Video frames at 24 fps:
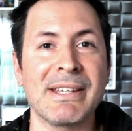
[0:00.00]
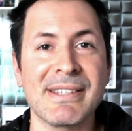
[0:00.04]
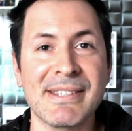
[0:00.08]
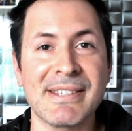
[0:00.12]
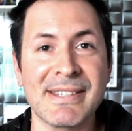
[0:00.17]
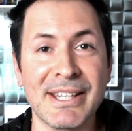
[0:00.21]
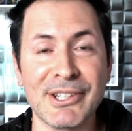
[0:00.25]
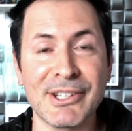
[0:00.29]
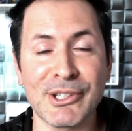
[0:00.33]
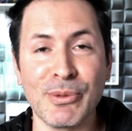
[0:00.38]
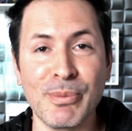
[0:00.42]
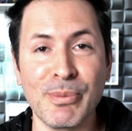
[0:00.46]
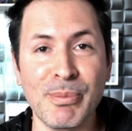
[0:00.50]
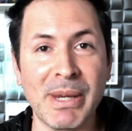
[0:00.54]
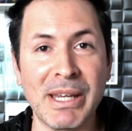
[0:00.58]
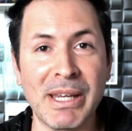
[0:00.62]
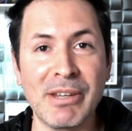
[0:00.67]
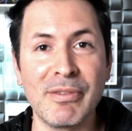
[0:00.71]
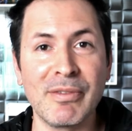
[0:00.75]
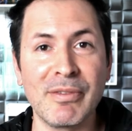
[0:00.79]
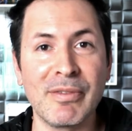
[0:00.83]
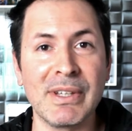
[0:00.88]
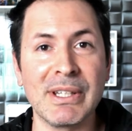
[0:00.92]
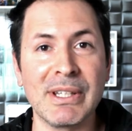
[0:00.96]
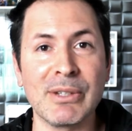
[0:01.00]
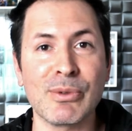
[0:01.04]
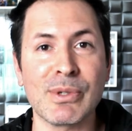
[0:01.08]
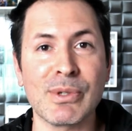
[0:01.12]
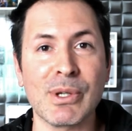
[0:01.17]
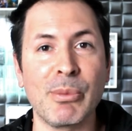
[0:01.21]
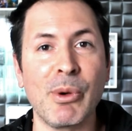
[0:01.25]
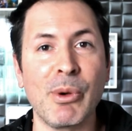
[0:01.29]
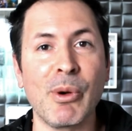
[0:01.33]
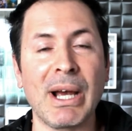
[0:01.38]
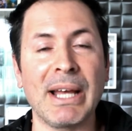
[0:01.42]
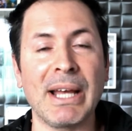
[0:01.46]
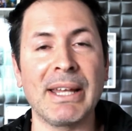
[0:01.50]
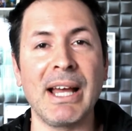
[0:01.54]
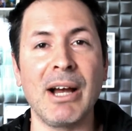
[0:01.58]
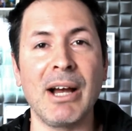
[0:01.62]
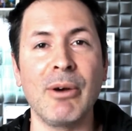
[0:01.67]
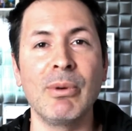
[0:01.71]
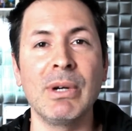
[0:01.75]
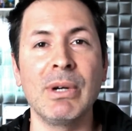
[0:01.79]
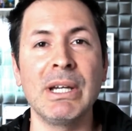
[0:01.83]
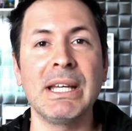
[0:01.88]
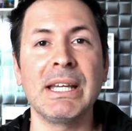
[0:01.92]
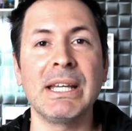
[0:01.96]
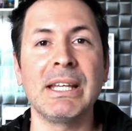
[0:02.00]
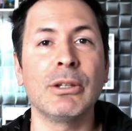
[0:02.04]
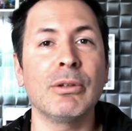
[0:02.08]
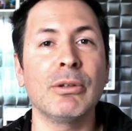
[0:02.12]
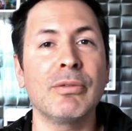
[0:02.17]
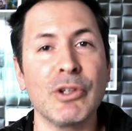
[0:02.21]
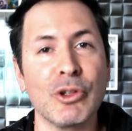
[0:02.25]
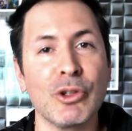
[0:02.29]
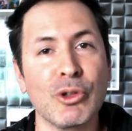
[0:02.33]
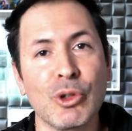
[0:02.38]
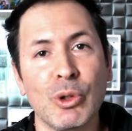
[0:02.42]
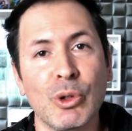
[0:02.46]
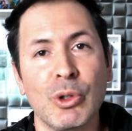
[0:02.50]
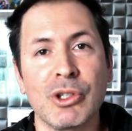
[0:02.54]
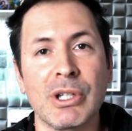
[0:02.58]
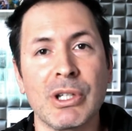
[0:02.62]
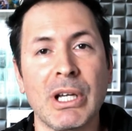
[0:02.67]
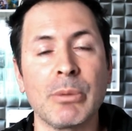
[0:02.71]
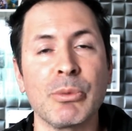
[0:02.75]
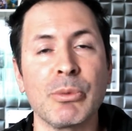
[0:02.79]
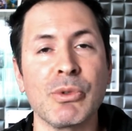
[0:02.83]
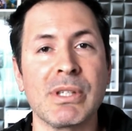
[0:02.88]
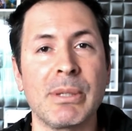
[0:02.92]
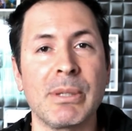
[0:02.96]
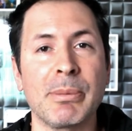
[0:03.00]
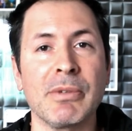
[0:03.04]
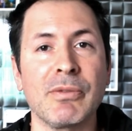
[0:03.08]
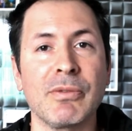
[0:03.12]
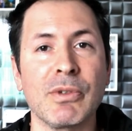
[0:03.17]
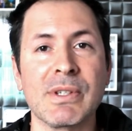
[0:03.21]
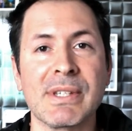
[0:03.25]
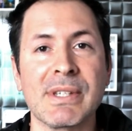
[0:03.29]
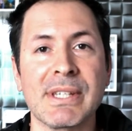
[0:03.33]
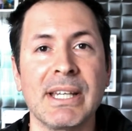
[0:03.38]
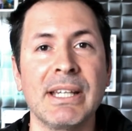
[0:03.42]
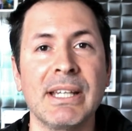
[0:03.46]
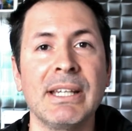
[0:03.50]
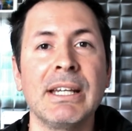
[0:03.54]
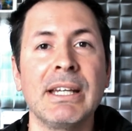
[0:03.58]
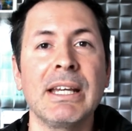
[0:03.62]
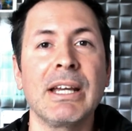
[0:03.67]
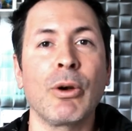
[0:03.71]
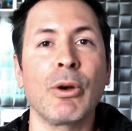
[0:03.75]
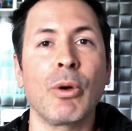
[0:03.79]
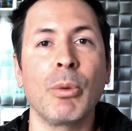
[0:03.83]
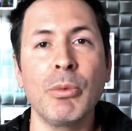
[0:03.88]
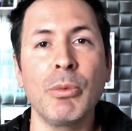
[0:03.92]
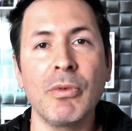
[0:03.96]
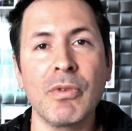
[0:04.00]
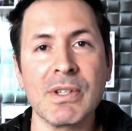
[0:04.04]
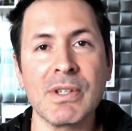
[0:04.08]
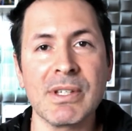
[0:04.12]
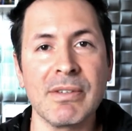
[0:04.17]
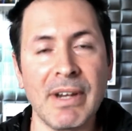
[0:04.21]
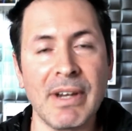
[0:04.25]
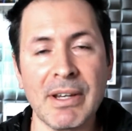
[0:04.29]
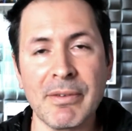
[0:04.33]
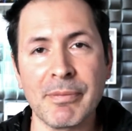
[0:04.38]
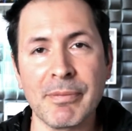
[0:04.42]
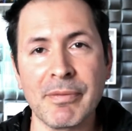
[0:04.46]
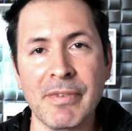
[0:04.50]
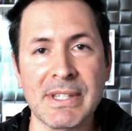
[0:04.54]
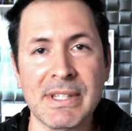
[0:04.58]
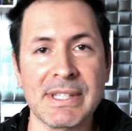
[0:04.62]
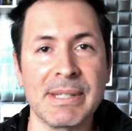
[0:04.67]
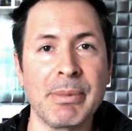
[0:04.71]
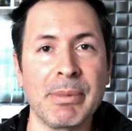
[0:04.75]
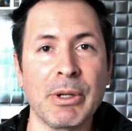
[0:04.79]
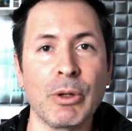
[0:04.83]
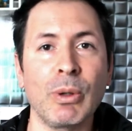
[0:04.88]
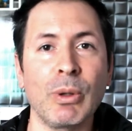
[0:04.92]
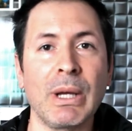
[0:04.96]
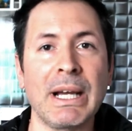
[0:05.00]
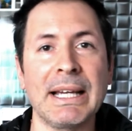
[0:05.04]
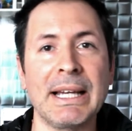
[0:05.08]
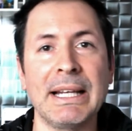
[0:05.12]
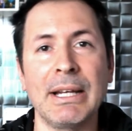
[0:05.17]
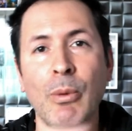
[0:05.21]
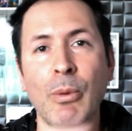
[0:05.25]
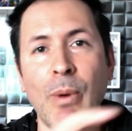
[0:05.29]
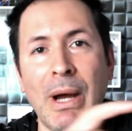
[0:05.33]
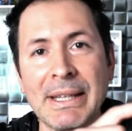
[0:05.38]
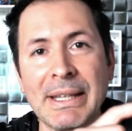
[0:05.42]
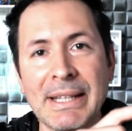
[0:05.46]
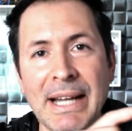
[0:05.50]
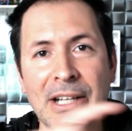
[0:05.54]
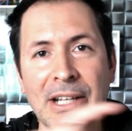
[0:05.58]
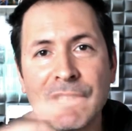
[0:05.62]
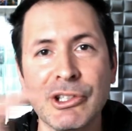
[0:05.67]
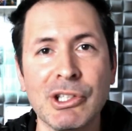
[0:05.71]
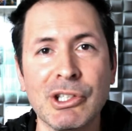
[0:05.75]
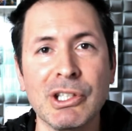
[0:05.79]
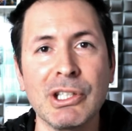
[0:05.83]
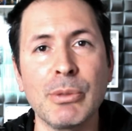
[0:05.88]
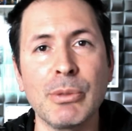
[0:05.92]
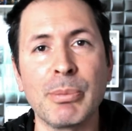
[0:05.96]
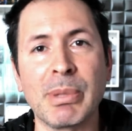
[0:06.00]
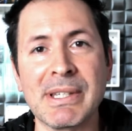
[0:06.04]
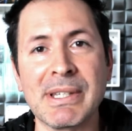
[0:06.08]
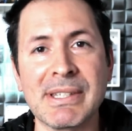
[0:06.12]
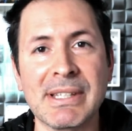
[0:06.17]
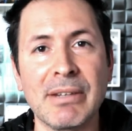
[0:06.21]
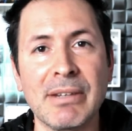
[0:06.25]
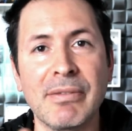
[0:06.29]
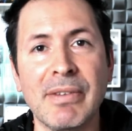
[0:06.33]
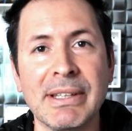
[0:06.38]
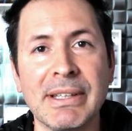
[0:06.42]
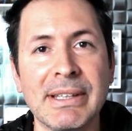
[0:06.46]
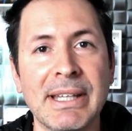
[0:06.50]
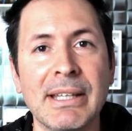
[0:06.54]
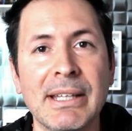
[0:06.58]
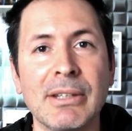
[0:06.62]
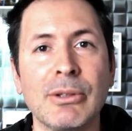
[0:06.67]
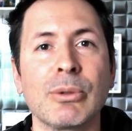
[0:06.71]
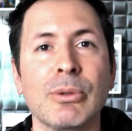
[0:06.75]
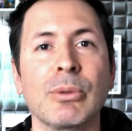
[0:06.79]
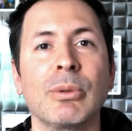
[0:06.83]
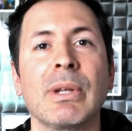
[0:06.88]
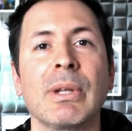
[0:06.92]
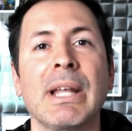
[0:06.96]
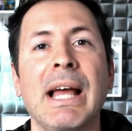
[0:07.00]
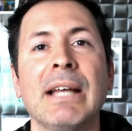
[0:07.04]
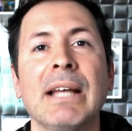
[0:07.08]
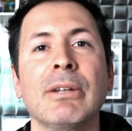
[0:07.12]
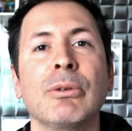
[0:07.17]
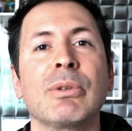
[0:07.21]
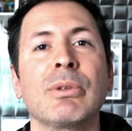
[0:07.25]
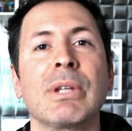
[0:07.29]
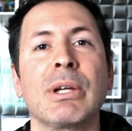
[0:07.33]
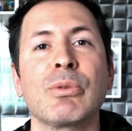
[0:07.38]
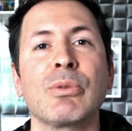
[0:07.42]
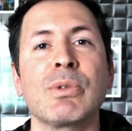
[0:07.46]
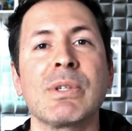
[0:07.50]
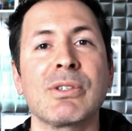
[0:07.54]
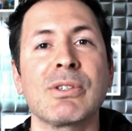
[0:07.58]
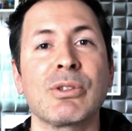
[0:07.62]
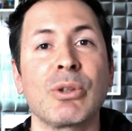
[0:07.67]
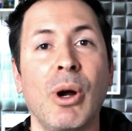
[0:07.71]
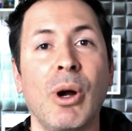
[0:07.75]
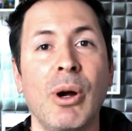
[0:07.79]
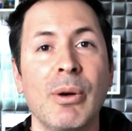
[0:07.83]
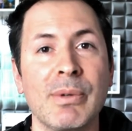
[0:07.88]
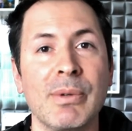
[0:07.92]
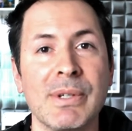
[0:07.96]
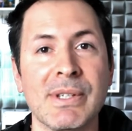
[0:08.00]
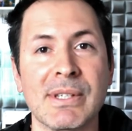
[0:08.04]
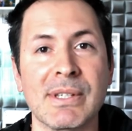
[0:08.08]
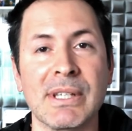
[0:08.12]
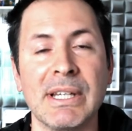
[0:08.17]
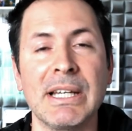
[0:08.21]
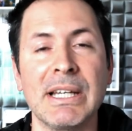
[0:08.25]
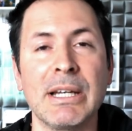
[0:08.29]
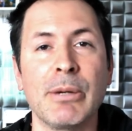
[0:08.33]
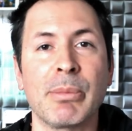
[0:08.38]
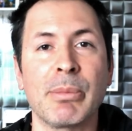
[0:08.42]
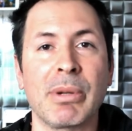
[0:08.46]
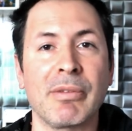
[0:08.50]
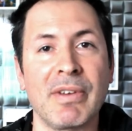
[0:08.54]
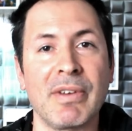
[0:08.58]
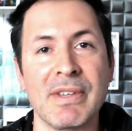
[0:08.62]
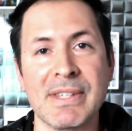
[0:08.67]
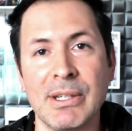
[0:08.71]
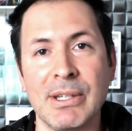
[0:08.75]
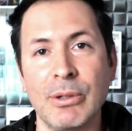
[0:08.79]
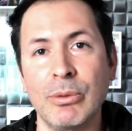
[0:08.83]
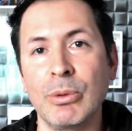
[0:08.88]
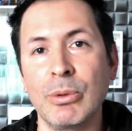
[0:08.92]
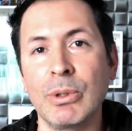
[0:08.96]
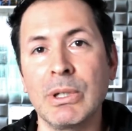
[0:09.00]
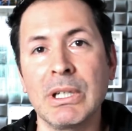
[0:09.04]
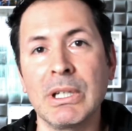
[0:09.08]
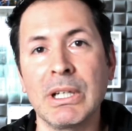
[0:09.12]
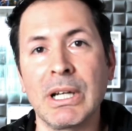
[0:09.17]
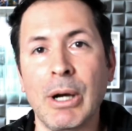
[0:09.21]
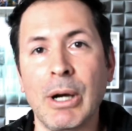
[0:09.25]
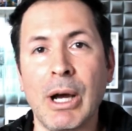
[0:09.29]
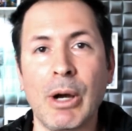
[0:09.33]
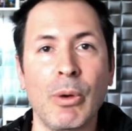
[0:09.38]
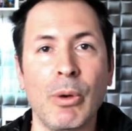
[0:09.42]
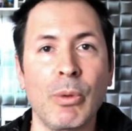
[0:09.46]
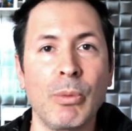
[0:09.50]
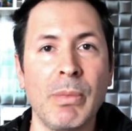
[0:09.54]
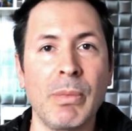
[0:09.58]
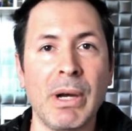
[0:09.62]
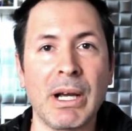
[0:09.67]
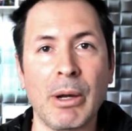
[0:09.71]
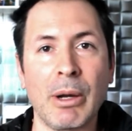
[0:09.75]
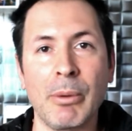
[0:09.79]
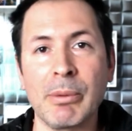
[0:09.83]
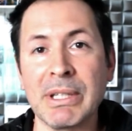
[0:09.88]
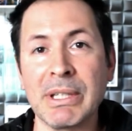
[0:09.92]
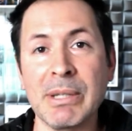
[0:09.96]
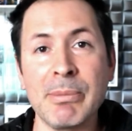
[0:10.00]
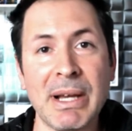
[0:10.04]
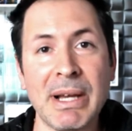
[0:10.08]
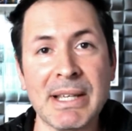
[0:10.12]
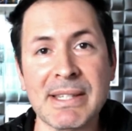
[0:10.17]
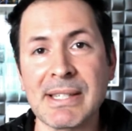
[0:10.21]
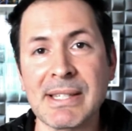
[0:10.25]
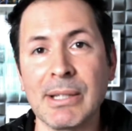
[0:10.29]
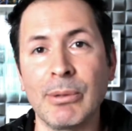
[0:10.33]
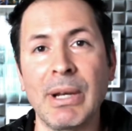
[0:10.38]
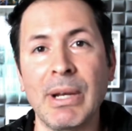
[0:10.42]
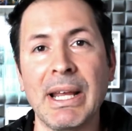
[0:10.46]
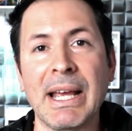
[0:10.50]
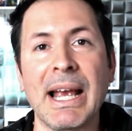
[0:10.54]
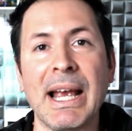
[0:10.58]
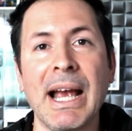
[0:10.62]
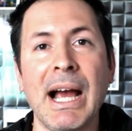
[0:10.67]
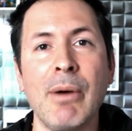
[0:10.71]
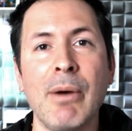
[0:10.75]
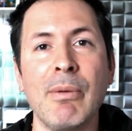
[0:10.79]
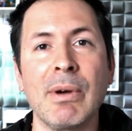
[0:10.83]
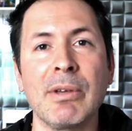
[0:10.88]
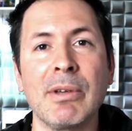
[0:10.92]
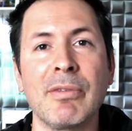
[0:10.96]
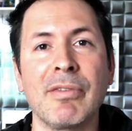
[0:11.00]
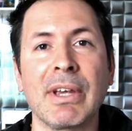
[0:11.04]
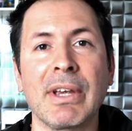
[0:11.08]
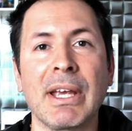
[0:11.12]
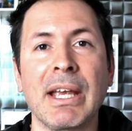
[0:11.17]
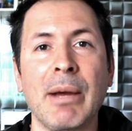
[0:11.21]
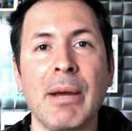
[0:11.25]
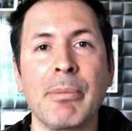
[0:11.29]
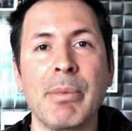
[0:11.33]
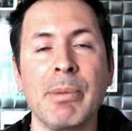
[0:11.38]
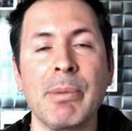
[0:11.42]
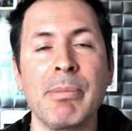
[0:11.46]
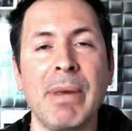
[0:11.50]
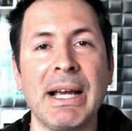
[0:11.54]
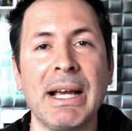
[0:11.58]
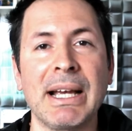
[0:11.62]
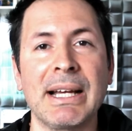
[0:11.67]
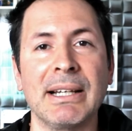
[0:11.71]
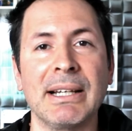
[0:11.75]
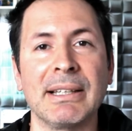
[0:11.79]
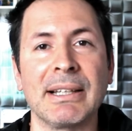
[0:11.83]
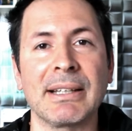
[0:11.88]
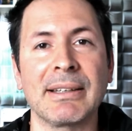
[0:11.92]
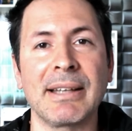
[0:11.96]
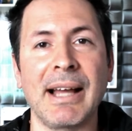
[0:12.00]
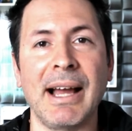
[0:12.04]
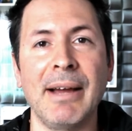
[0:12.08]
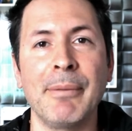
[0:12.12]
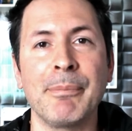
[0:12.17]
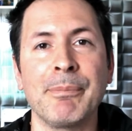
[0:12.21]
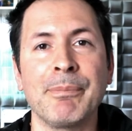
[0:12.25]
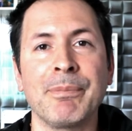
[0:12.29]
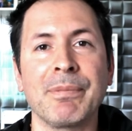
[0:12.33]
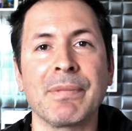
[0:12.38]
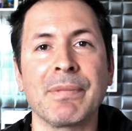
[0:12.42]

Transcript: Sejam bem-vindos ao meu canal e no vídeo de hoje quero mostrar para você como você vai fazer para colocar aquele quadradinho para escrever dentro lá no teus stories para fazer uma animação legal aí ficar bem bacana, tá?